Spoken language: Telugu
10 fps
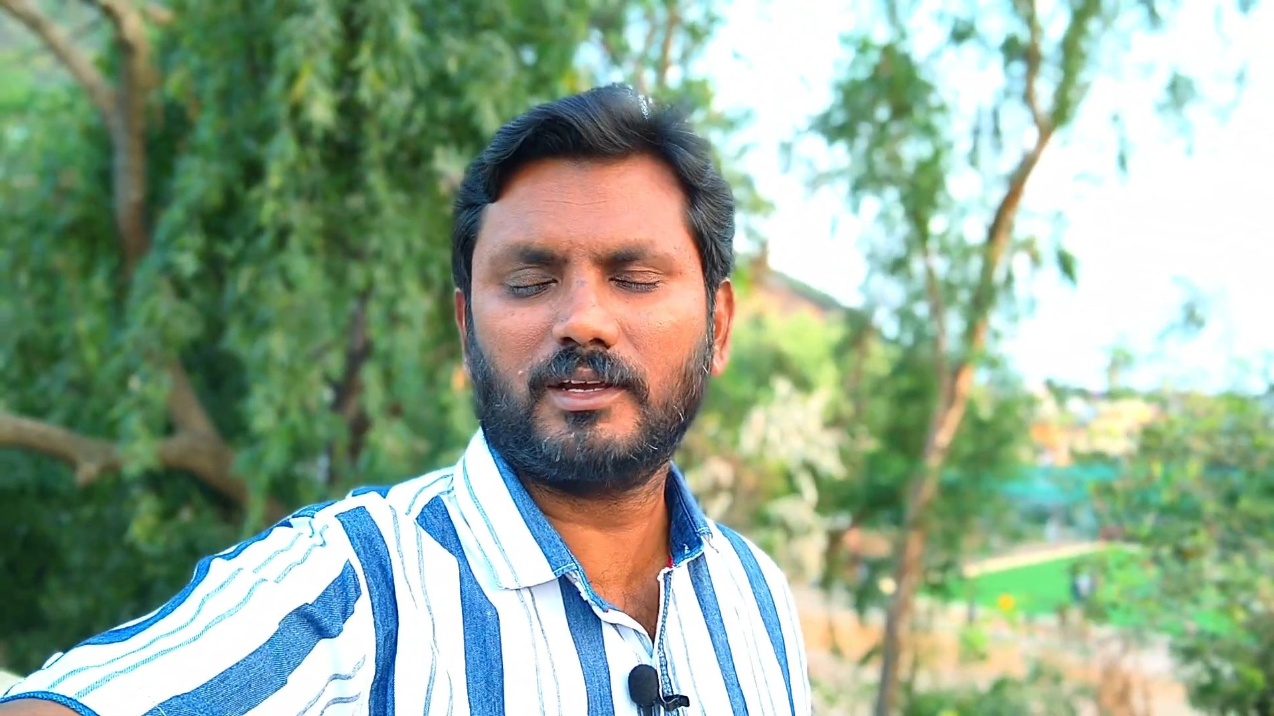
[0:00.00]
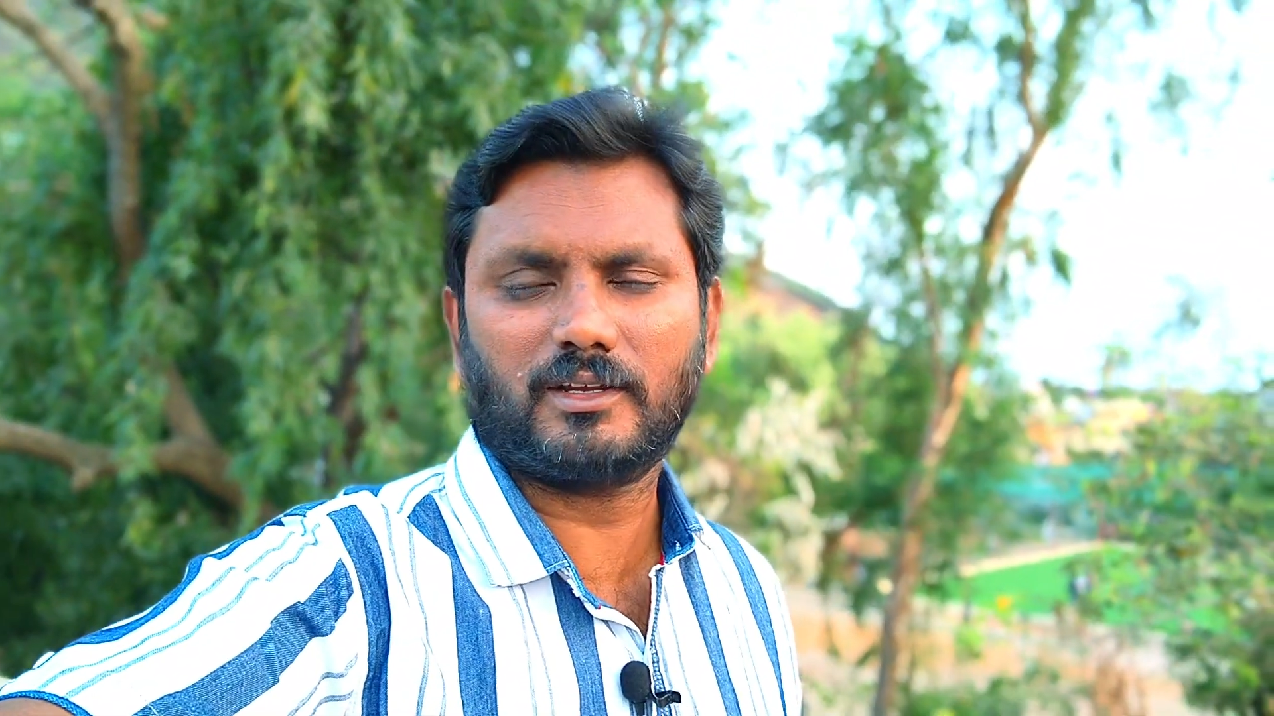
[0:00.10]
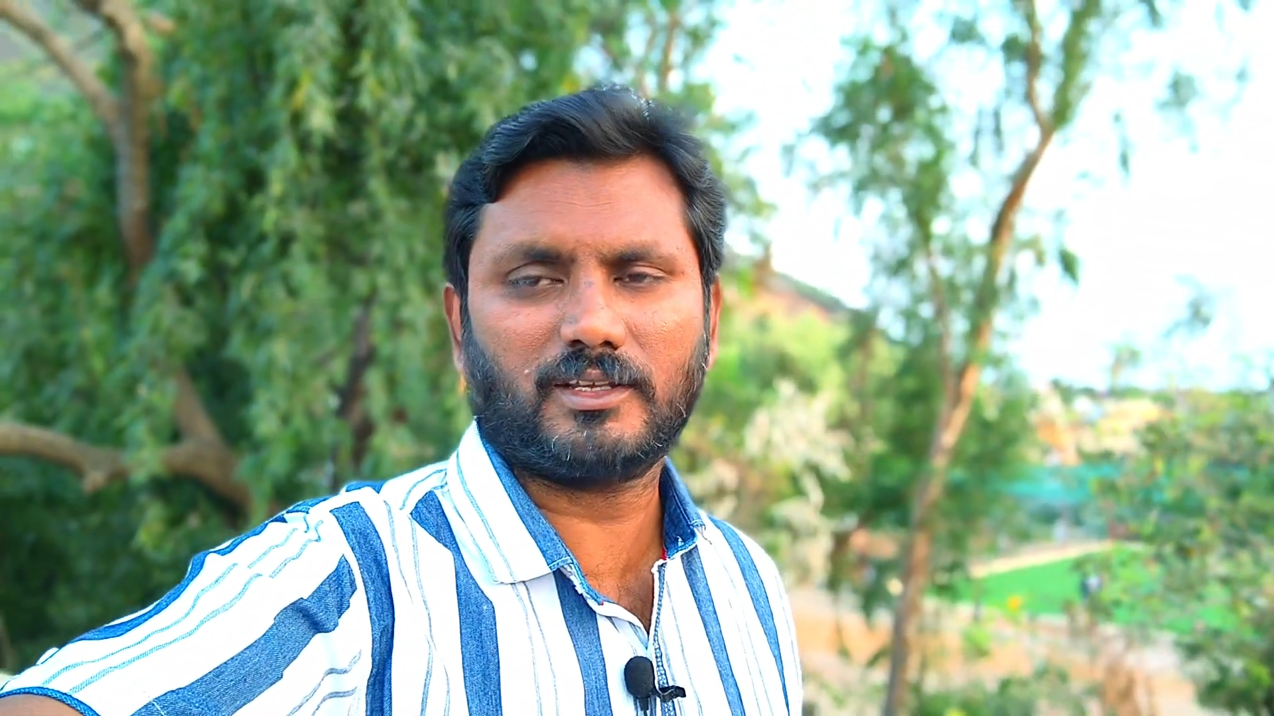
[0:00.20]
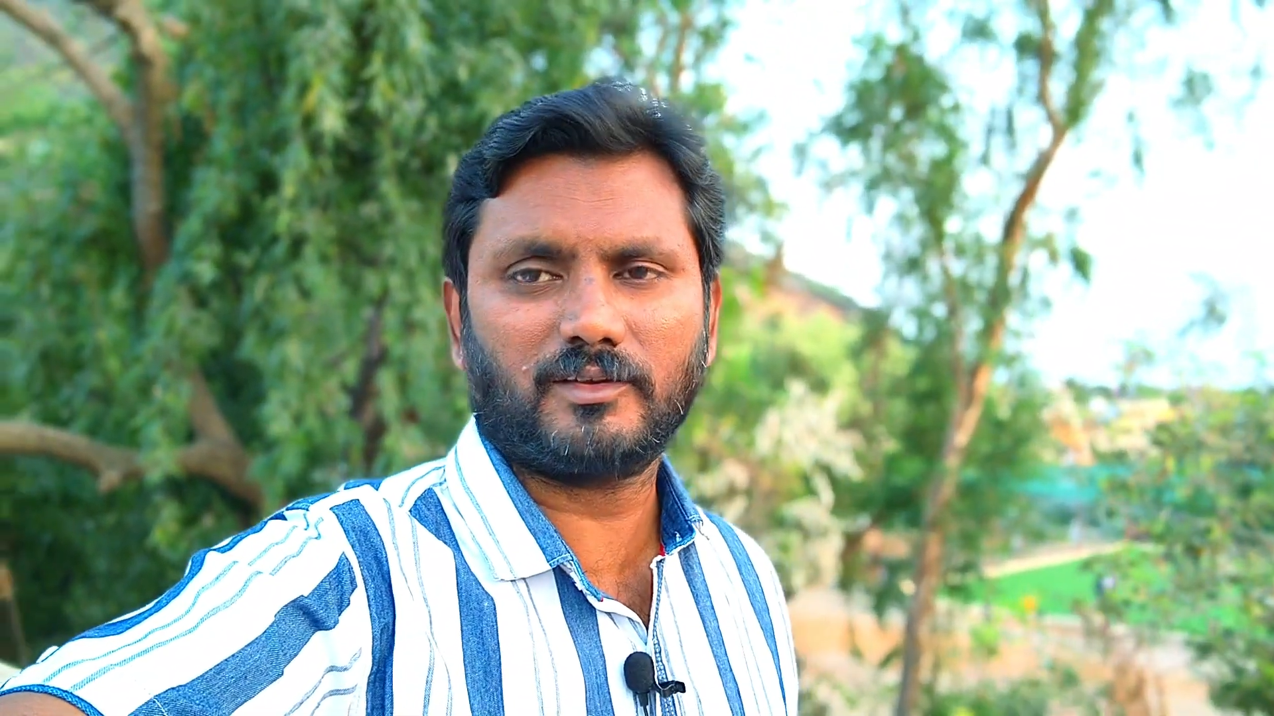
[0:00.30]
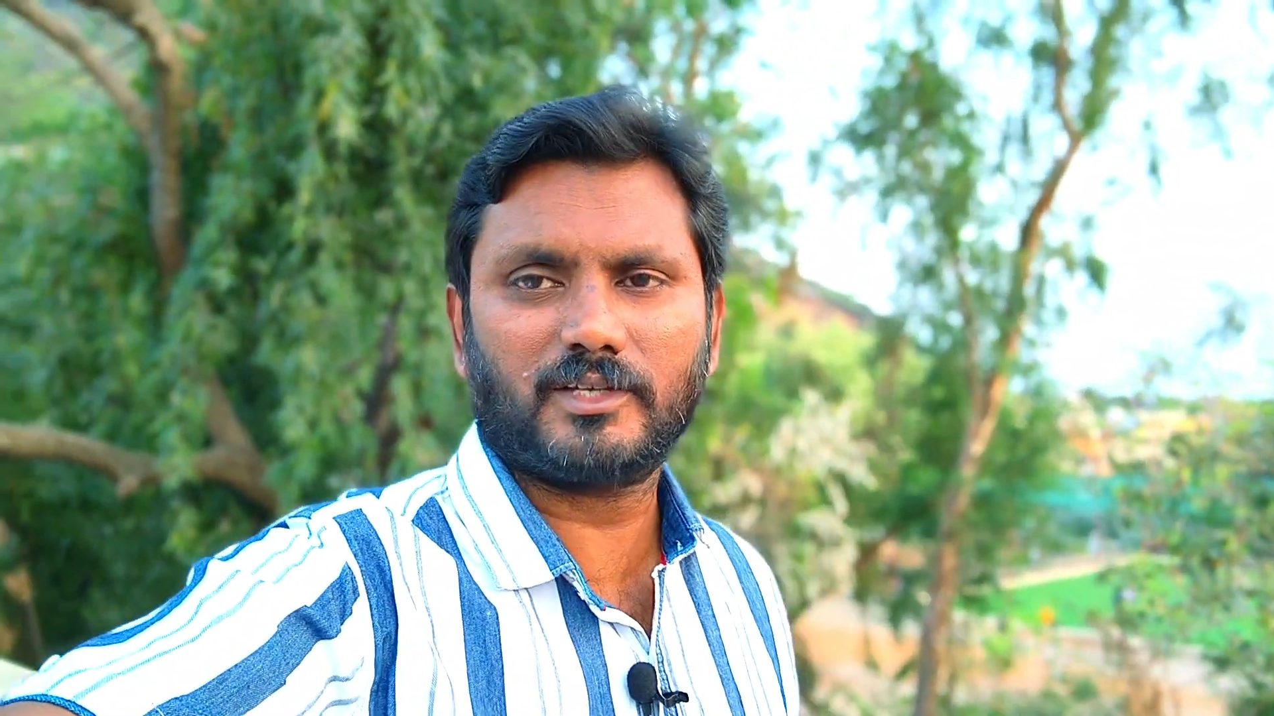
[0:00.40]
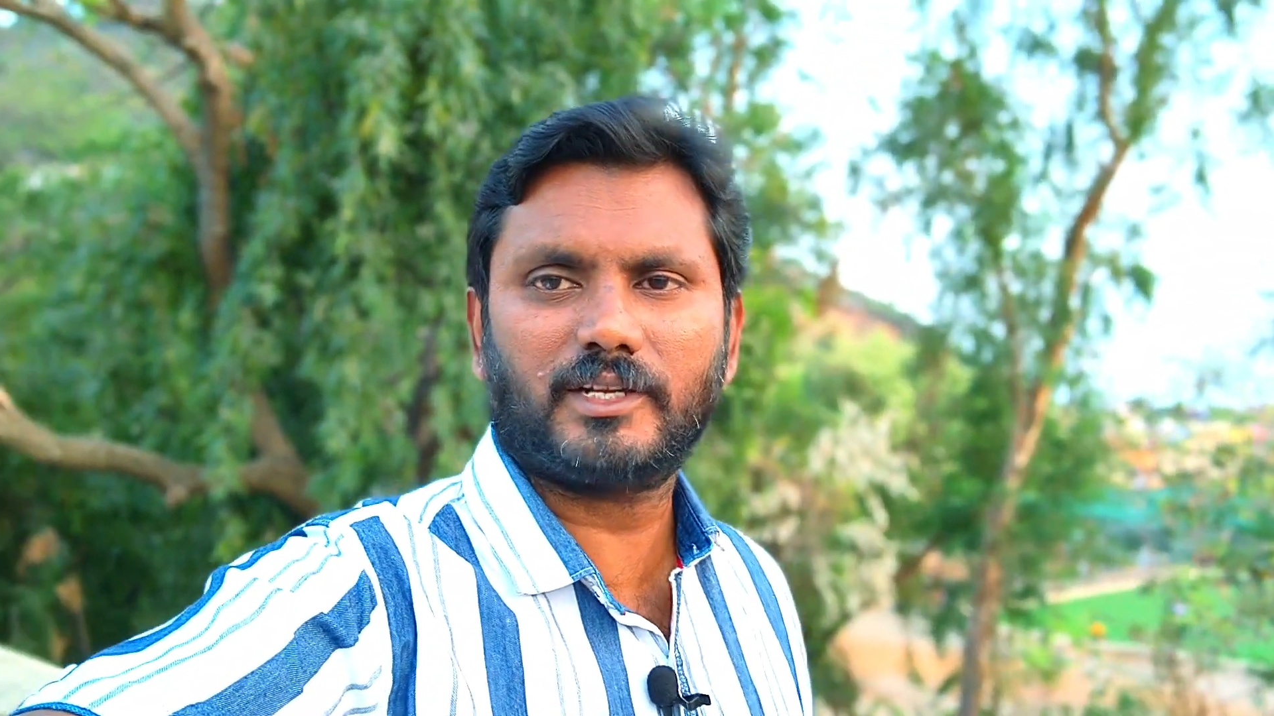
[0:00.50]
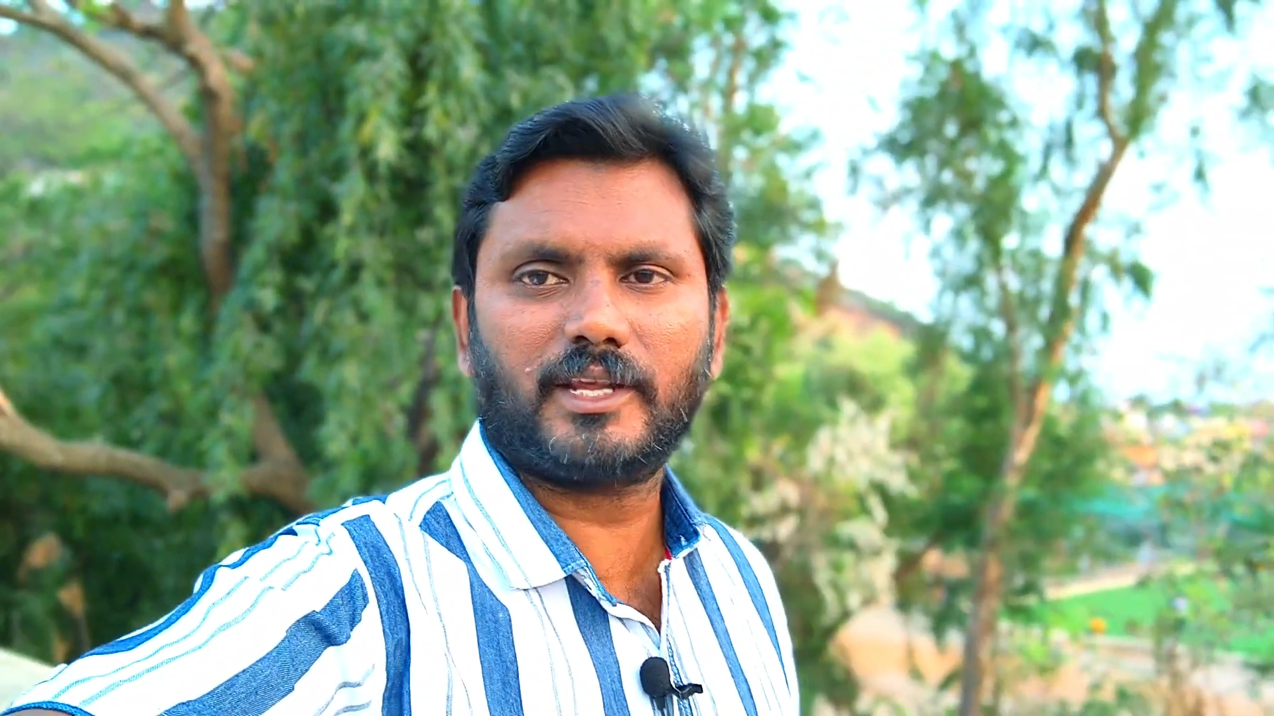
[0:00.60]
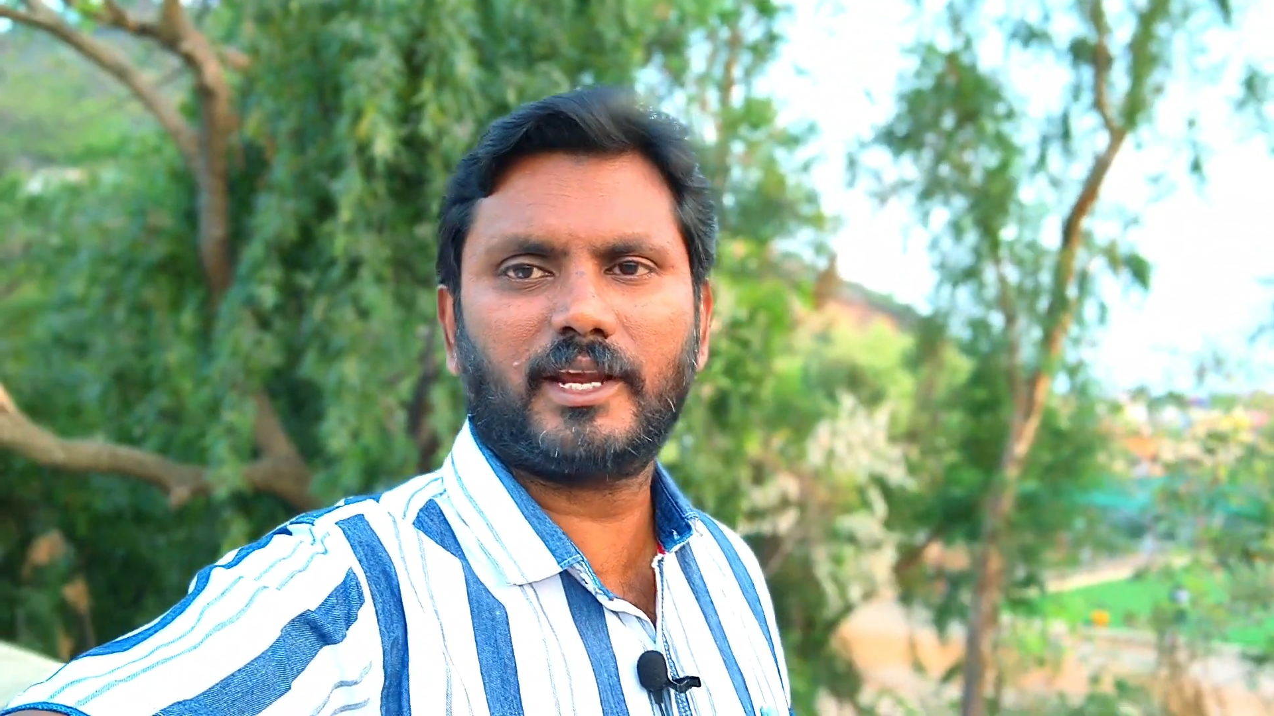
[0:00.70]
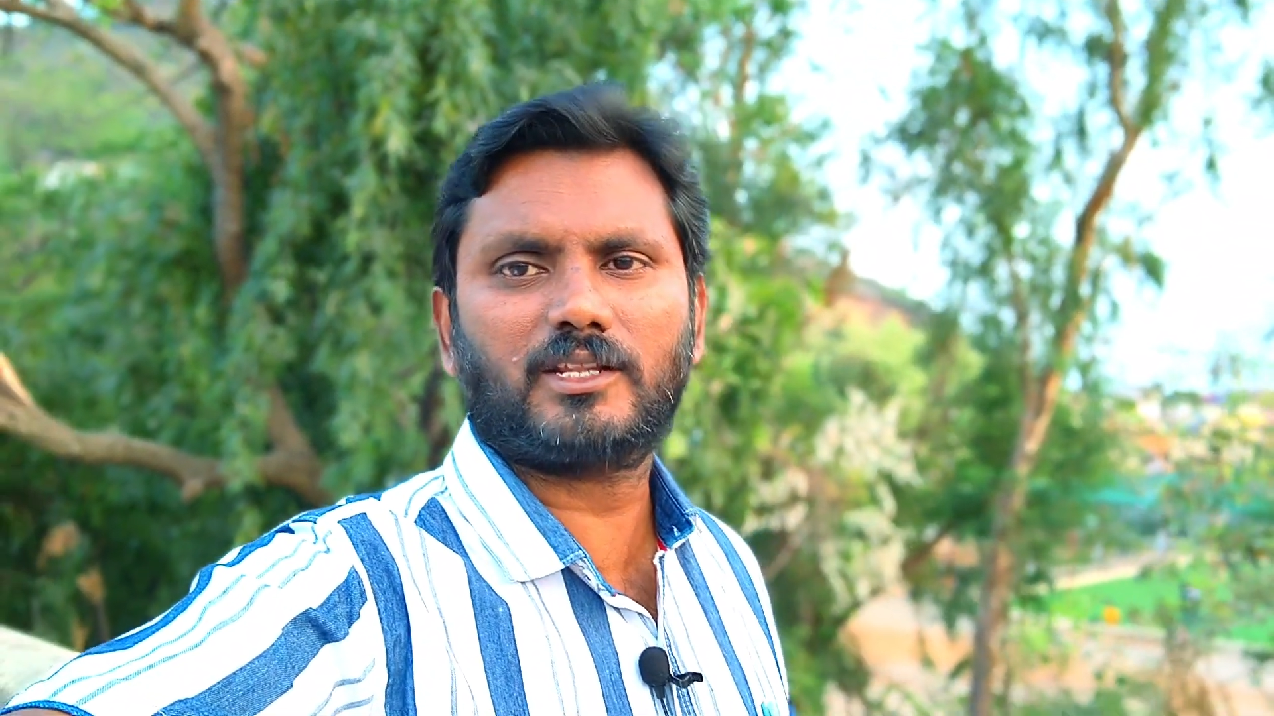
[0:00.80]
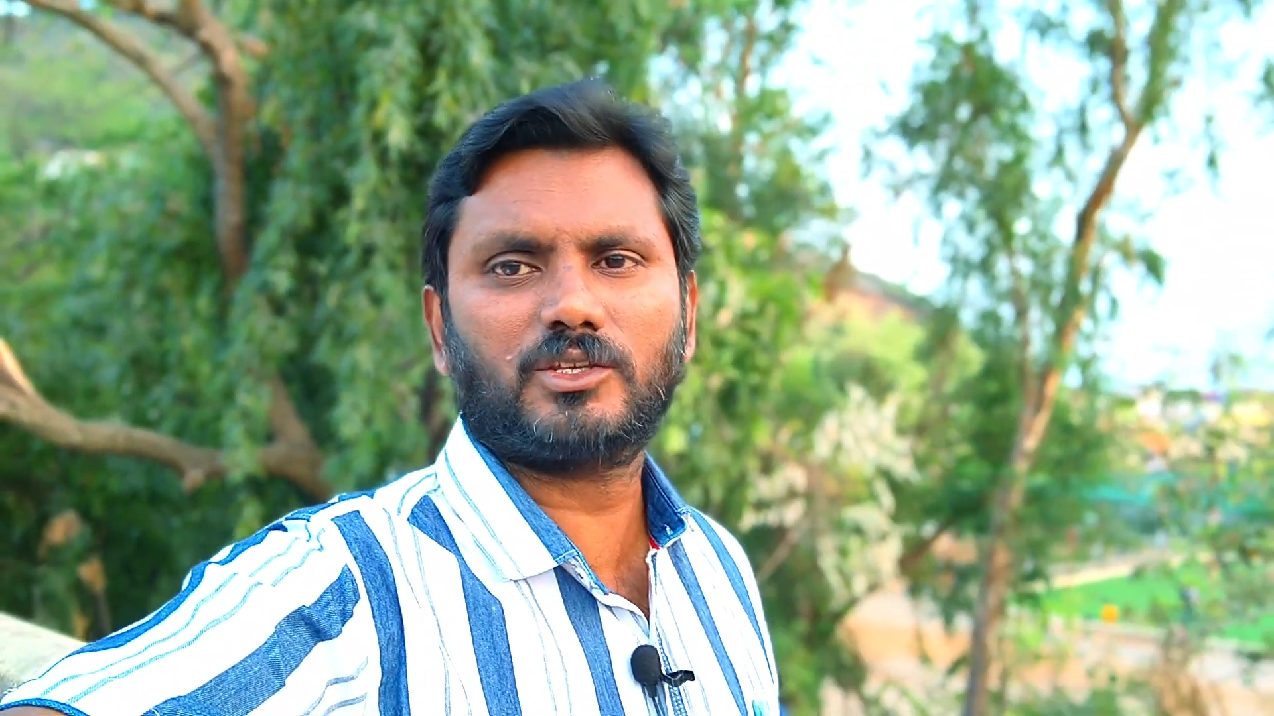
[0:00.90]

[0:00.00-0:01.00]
రిజర్వేషన్ టికెట్